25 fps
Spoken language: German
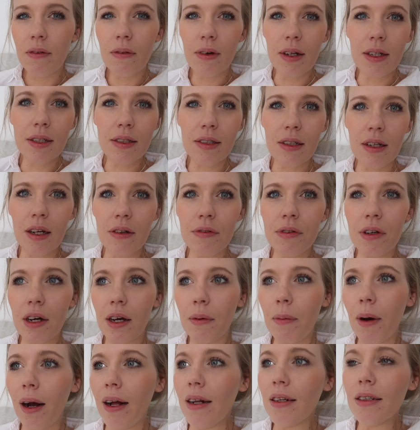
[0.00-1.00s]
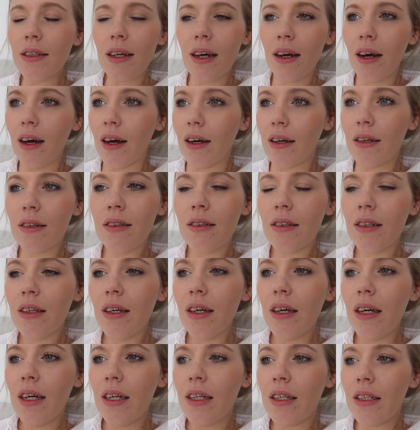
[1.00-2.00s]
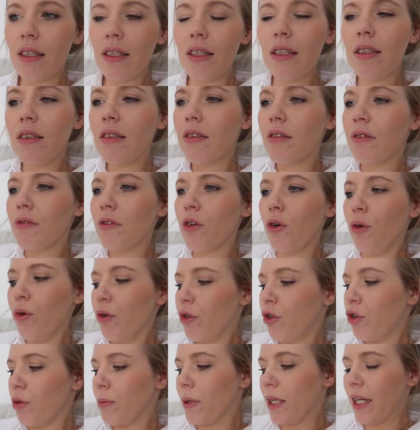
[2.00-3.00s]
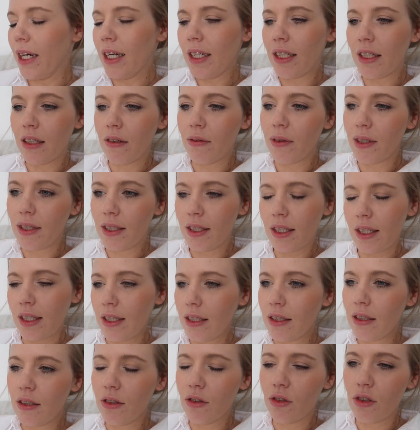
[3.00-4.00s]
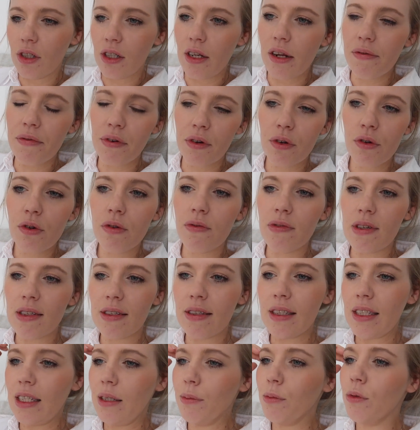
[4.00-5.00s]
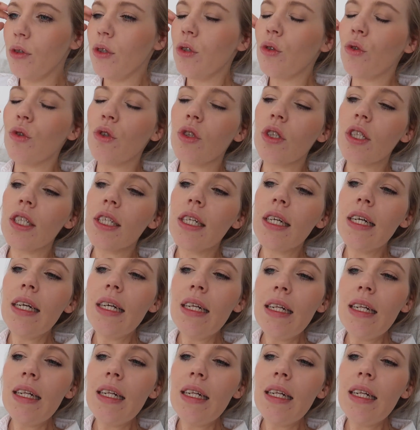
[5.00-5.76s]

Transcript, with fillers: weil ich dann einfach im Alltag nicht groß drüber nachdenke, was ich anziehe, sondern einfach irgendwas nehme und